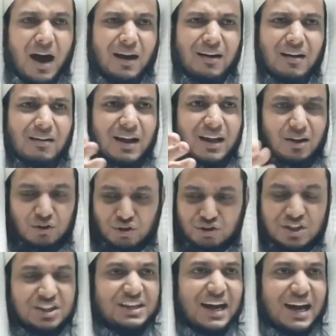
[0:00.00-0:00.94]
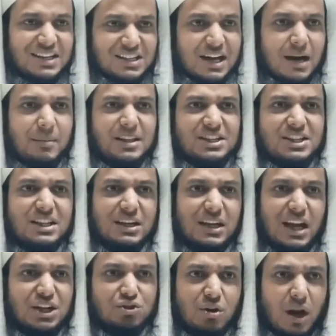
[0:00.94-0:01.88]
আল্লাহ অথচ তিনি আজকে আমাদের সাথে
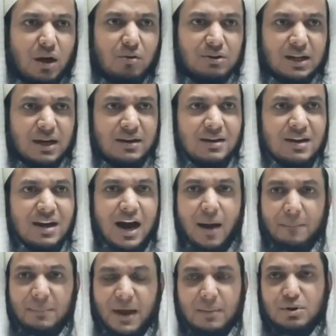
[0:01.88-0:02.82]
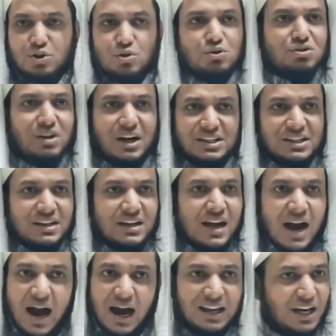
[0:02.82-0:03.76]
ক্লাস করার কথা আপনি আমি সুস্থ আছি
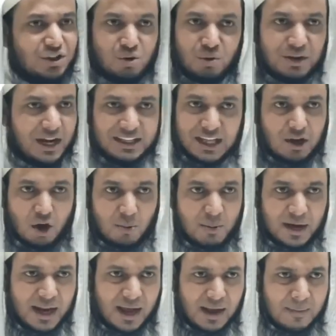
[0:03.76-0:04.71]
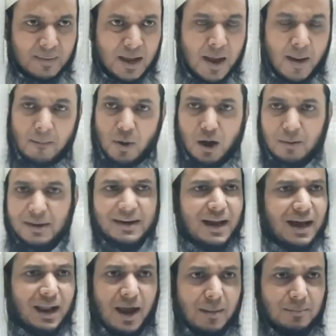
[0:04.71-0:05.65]
আল্লাহ সুক্রিয়া আদায় করবেন না বলবেন
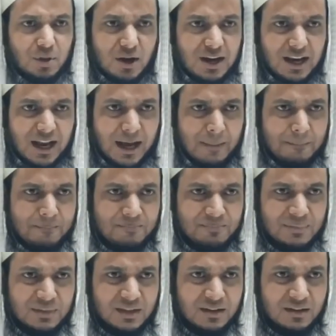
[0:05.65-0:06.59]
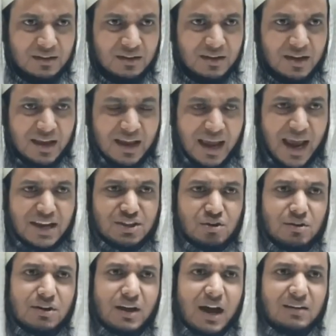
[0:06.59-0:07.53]
না আলহামদুলিল্লাহ এই
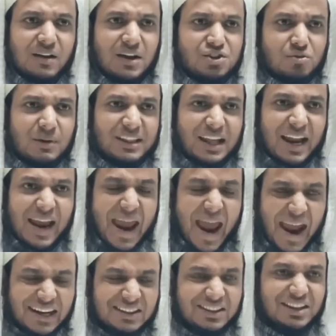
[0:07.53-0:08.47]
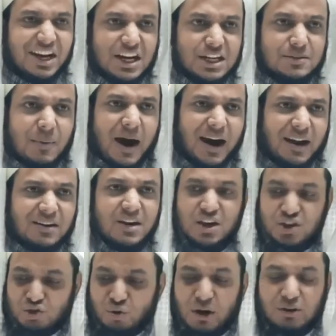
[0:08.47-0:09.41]
জন্য আল্লাহ সুমান তারা একত্রিশ বার
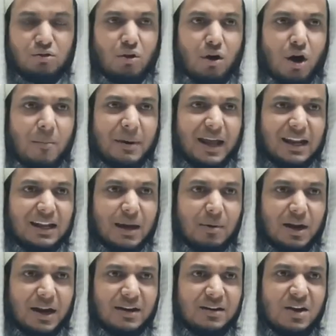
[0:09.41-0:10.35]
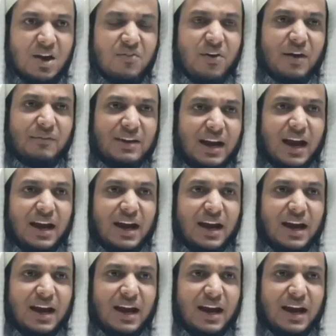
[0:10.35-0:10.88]
সুরাতুর রহমানে আল্লাহ বলেন ফাবি